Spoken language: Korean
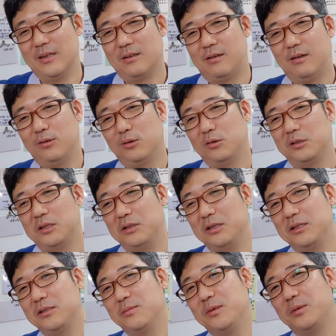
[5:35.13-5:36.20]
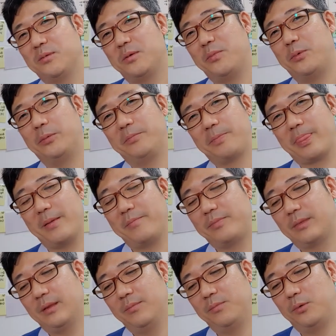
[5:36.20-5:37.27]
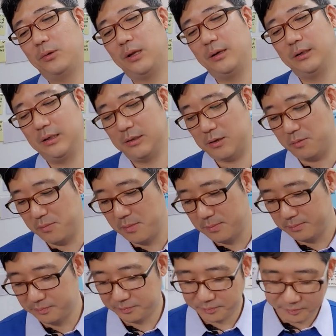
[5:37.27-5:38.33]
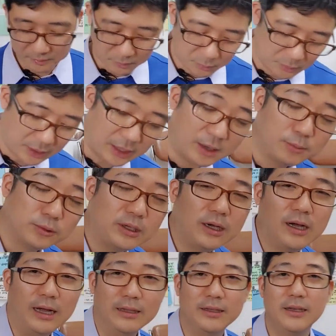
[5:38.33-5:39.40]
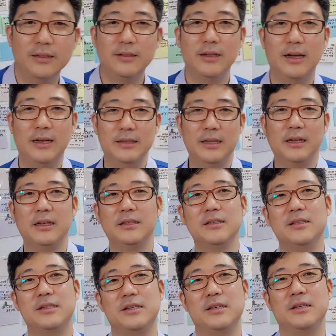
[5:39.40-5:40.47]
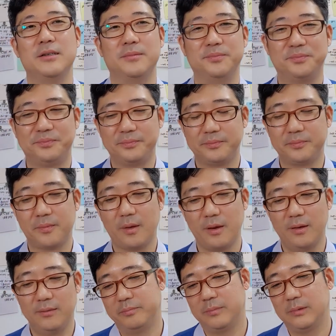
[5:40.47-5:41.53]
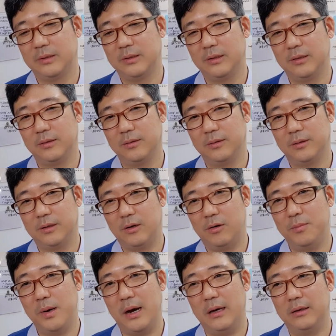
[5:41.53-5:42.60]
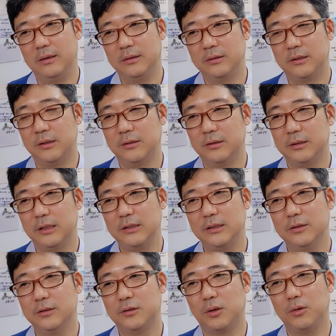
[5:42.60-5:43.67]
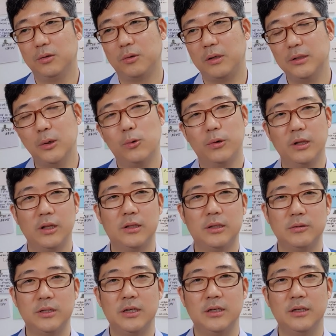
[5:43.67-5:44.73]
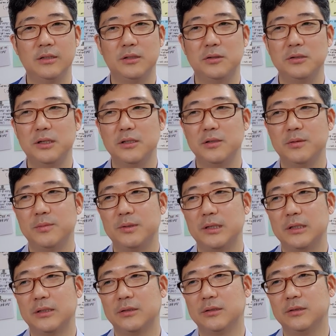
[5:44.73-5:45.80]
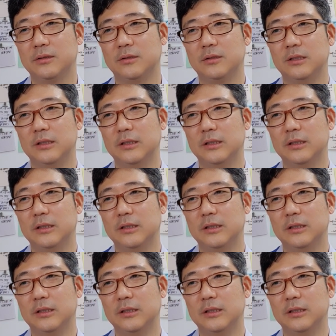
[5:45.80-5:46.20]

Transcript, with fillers: 그래서 그 선생님이 이거 근데 보다 이게 정 보다가 보다가 안된안 안 되겠는지 음, 그냥 얼마 그러니까 사실은 저는 굉장히 오래됐다고 생각했는데 선장님 입장에서는